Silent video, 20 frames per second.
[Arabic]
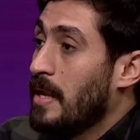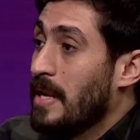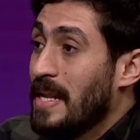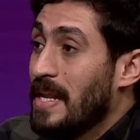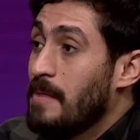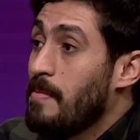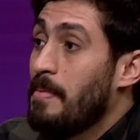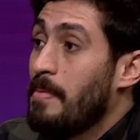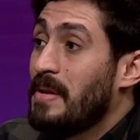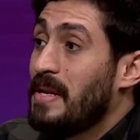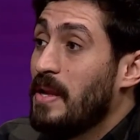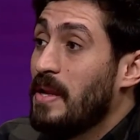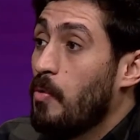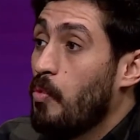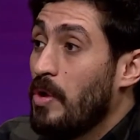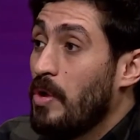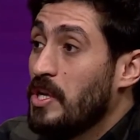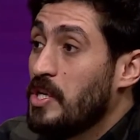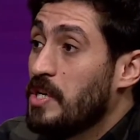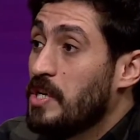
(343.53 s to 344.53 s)
ليه ما
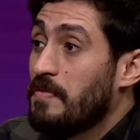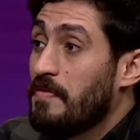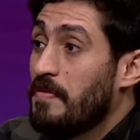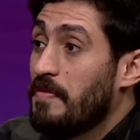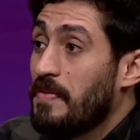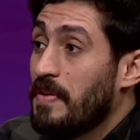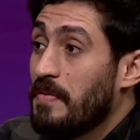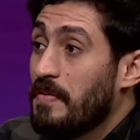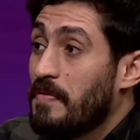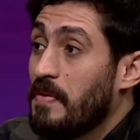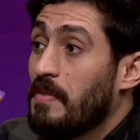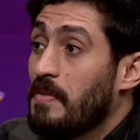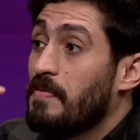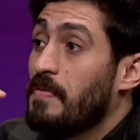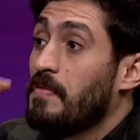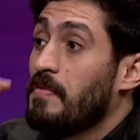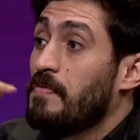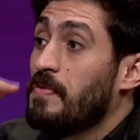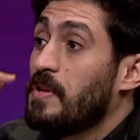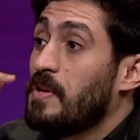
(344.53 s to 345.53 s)
بتلونش في في,
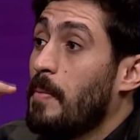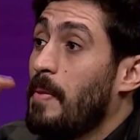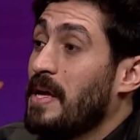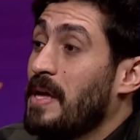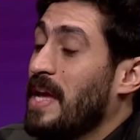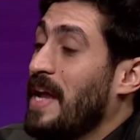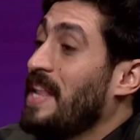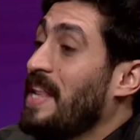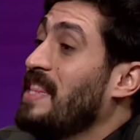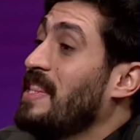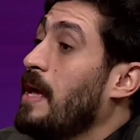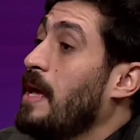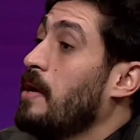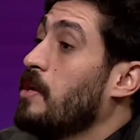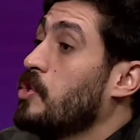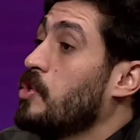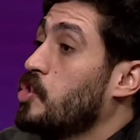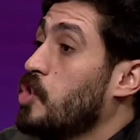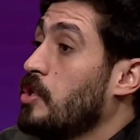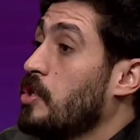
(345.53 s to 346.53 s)
في طبق يعني انت
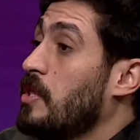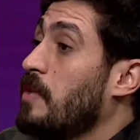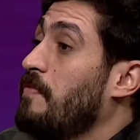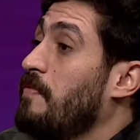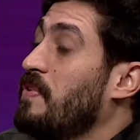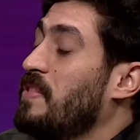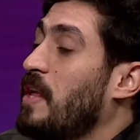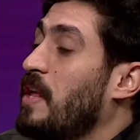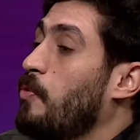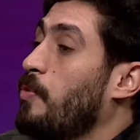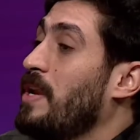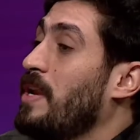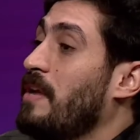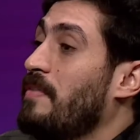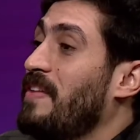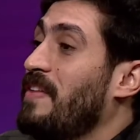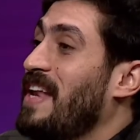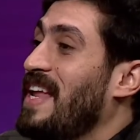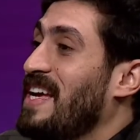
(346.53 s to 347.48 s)
شاطر في تلوينك في